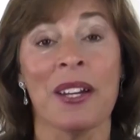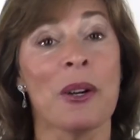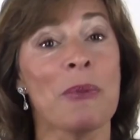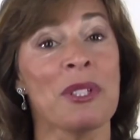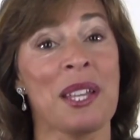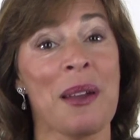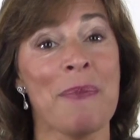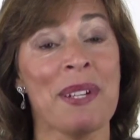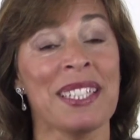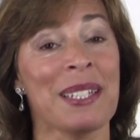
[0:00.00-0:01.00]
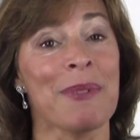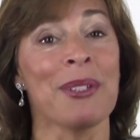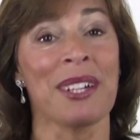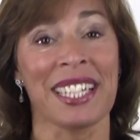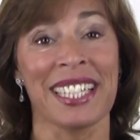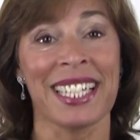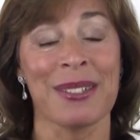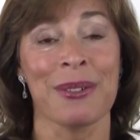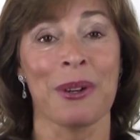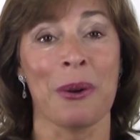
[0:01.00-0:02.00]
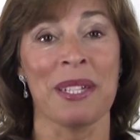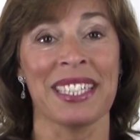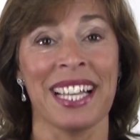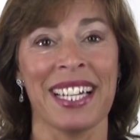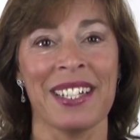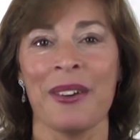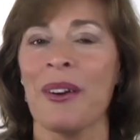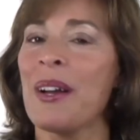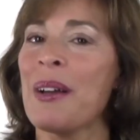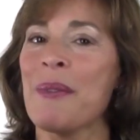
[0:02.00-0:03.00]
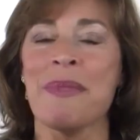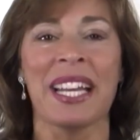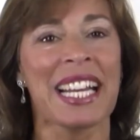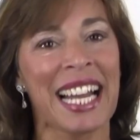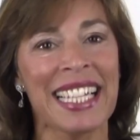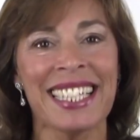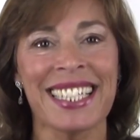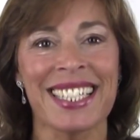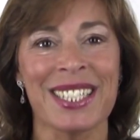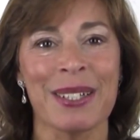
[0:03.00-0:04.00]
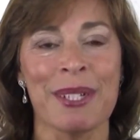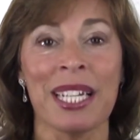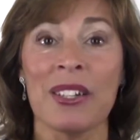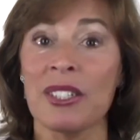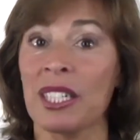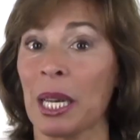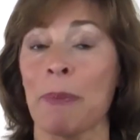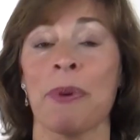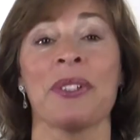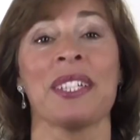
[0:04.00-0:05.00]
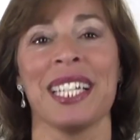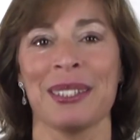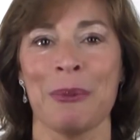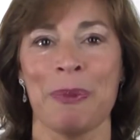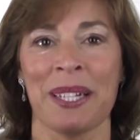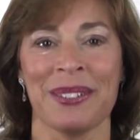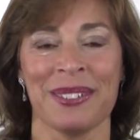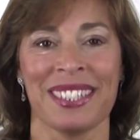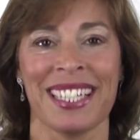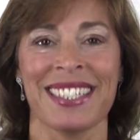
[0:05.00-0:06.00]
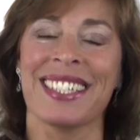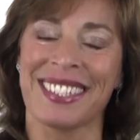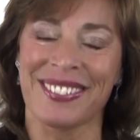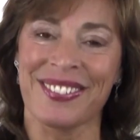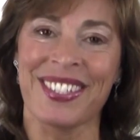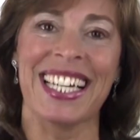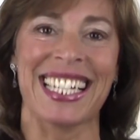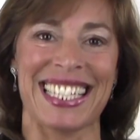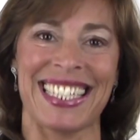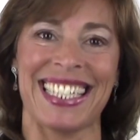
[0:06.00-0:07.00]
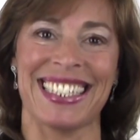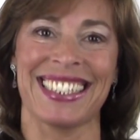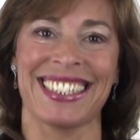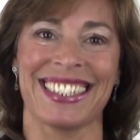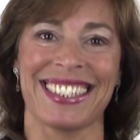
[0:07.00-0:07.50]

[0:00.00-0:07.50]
Como siempre, te invito a que dejes un comentario. Me encanta recibirlos y responderé a tus preguntas. Muchas gracias.